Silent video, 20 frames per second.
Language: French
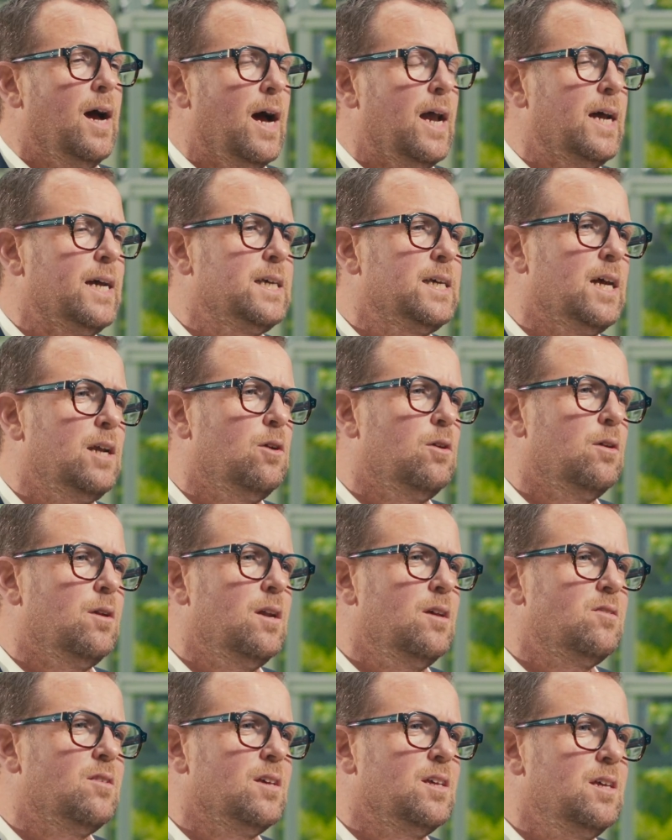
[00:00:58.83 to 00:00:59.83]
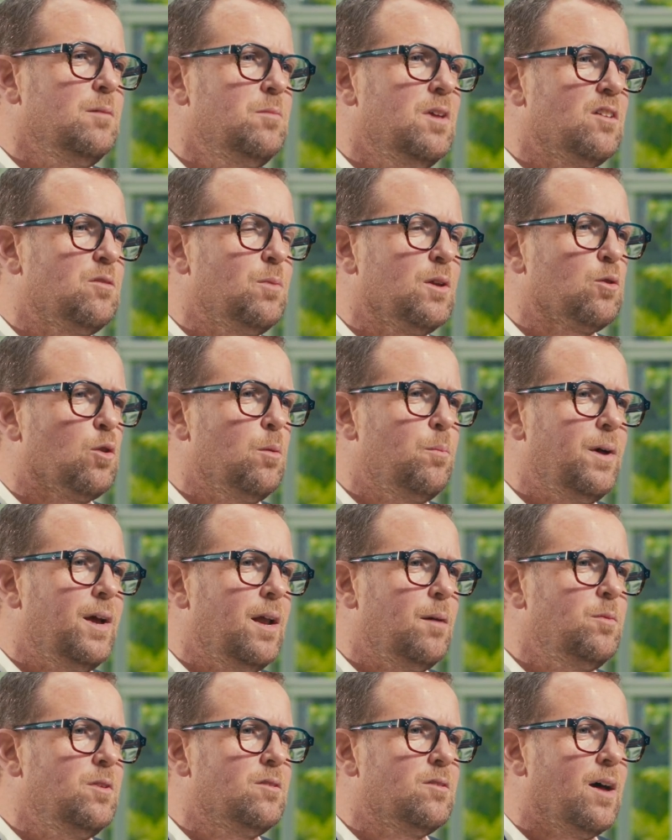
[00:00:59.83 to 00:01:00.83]
à laquelle les équipes d'Est
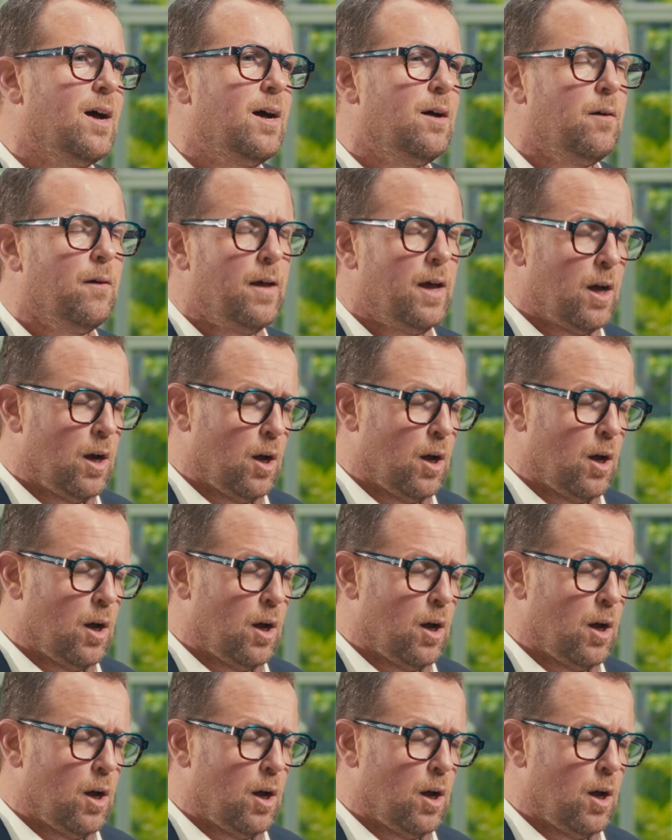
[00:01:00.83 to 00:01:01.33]
Métropole Habitat